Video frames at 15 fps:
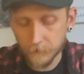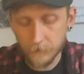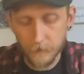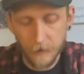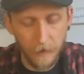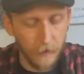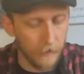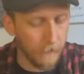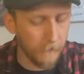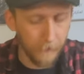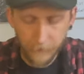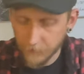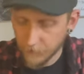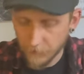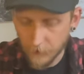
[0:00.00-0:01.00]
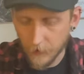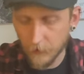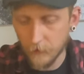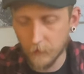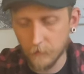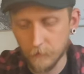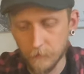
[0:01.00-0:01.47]
ja,
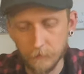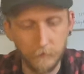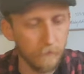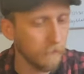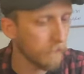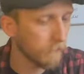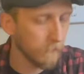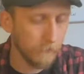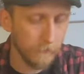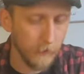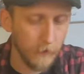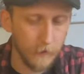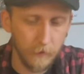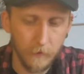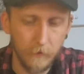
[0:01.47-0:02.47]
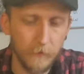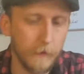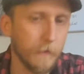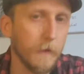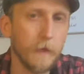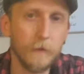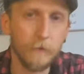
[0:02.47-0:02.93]
ähm, Käse, was
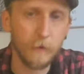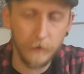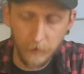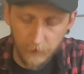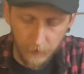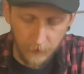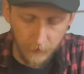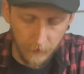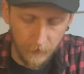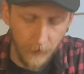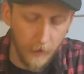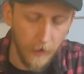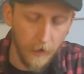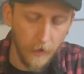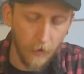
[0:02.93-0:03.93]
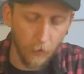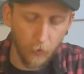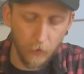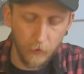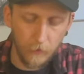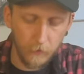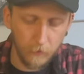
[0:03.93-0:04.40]
man halt so grillen kann.
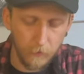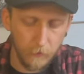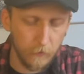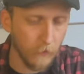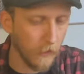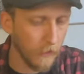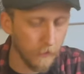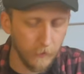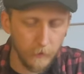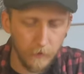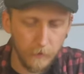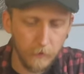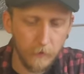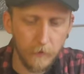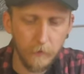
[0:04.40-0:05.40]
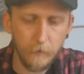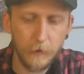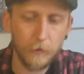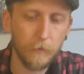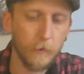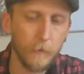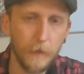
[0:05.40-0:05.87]
Und ja, grillt das dann,
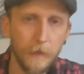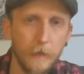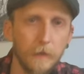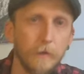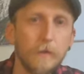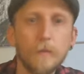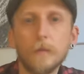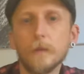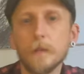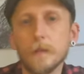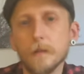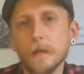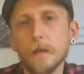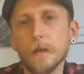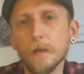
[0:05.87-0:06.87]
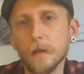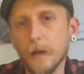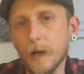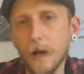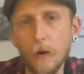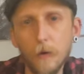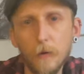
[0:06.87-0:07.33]
macht immer mal einen Deckel zu, dass der
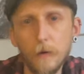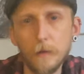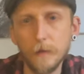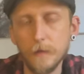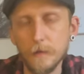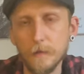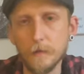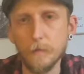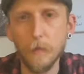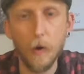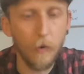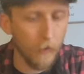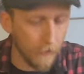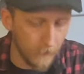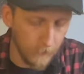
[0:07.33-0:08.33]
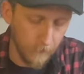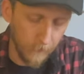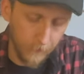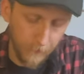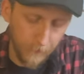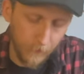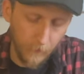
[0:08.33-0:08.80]
Rauch, der Smoke
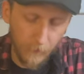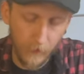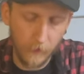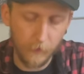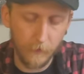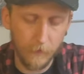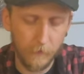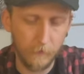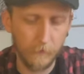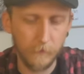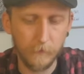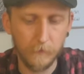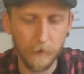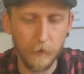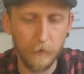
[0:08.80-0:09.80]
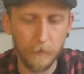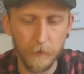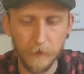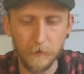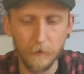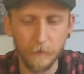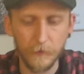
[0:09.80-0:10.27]
ähm, auch ein
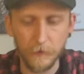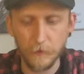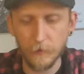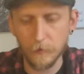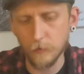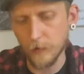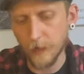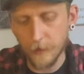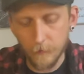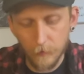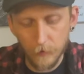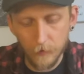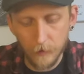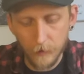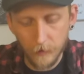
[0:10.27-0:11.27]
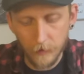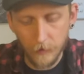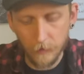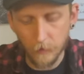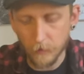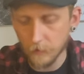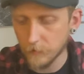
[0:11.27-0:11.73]
bisschen auf das Grillgut einwirken
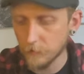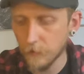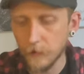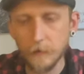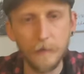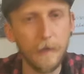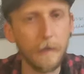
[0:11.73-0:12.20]
kann. Und es war echt